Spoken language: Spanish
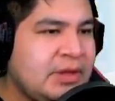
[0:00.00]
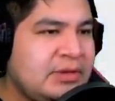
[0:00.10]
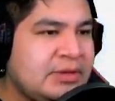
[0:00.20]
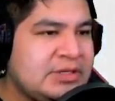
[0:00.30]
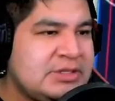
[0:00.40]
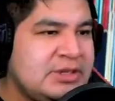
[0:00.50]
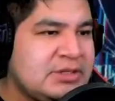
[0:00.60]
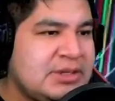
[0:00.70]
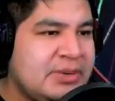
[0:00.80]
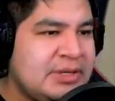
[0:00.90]
Entonces, si
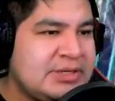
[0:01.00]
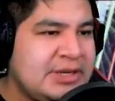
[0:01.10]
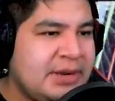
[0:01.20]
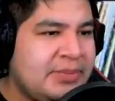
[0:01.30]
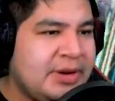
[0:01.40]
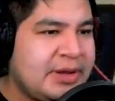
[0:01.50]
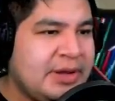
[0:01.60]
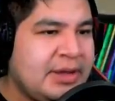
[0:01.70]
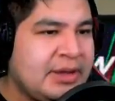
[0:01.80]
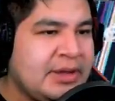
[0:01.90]
nos da una señal por
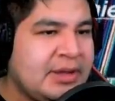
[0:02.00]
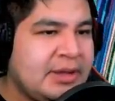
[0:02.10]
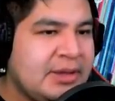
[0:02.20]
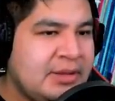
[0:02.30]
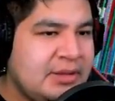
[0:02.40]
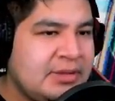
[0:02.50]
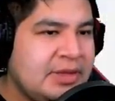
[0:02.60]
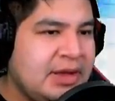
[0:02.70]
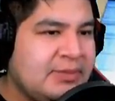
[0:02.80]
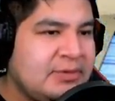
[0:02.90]
aquí,
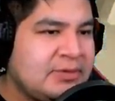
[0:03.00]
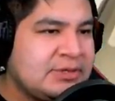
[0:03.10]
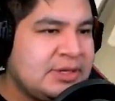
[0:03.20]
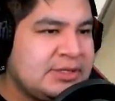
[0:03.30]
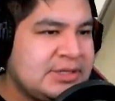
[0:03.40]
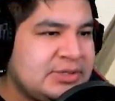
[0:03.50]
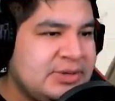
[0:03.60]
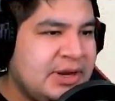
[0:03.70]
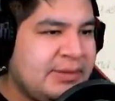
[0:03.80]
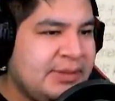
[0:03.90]
digamos en esta
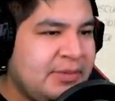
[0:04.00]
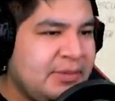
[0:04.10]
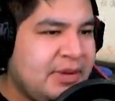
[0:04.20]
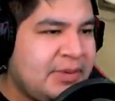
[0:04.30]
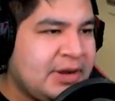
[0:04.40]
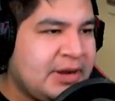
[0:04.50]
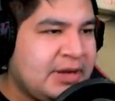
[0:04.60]
zona, también me va a marcar